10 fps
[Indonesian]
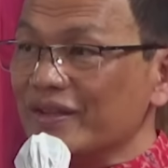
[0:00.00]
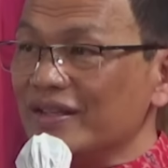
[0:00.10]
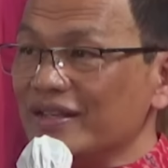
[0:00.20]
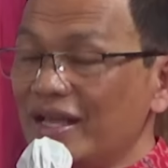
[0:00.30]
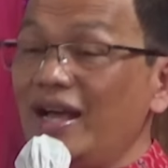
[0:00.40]

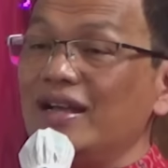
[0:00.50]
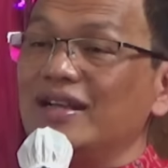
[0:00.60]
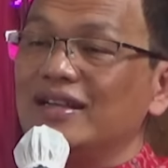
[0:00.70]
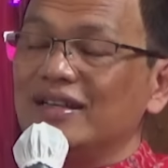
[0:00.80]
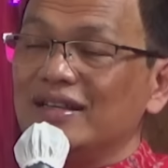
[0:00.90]
Ya,
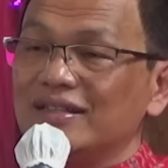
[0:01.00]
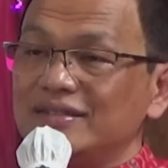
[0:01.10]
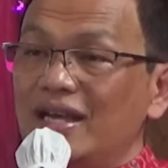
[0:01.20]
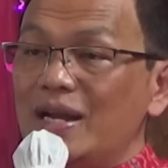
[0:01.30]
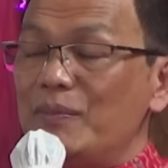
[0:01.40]

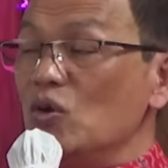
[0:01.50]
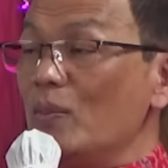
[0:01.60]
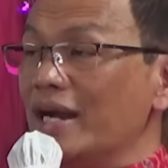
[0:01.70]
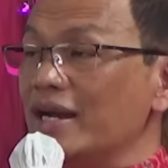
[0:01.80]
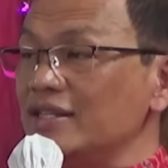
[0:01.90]
cara
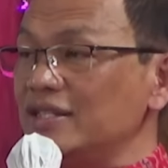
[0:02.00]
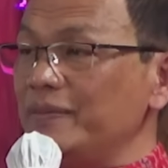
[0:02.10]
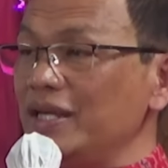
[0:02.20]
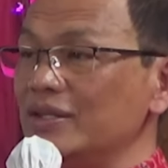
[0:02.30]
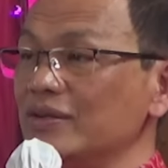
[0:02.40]
mengubah nasib
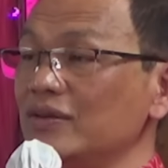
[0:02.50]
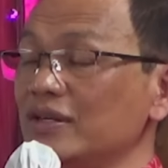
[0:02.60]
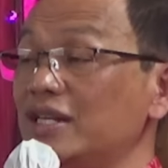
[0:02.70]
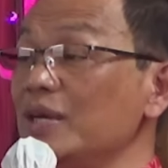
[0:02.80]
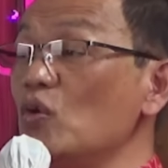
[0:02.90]
itu
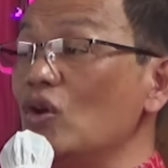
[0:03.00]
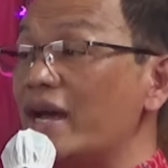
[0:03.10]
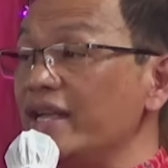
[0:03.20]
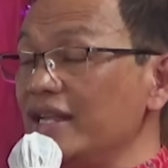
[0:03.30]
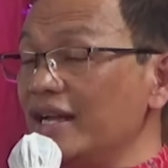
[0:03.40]

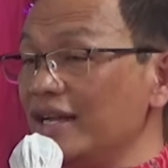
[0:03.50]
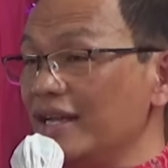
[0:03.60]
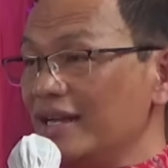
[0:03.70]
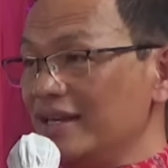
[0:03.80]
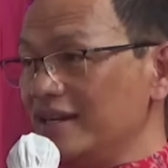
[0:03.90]
dimulainya
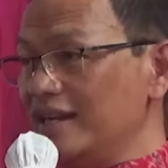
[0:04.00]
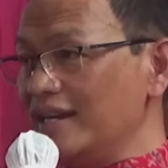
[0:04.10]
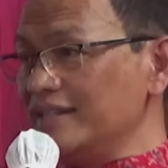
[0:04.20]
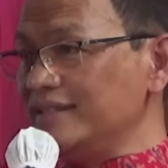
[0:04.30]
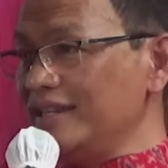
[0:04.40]

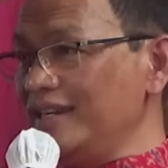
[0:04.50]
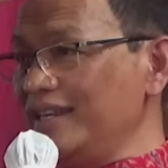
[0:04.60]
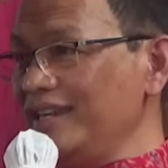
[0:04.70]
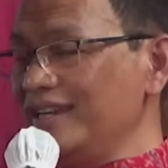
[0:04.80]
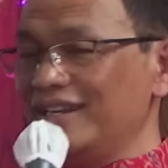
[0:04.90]
dari
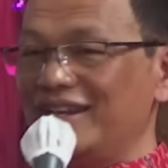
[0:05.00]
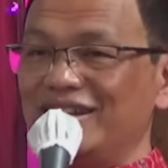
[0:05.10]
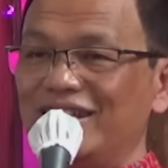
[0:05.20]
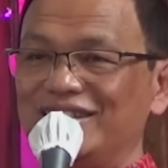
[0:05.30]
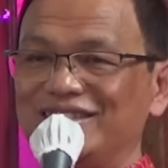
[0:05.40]
sini dan
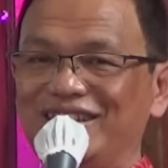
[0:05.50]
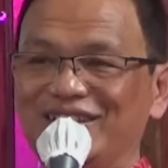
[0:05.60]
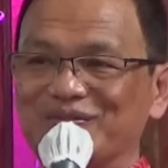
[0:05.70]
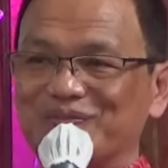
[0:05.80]
dari sini.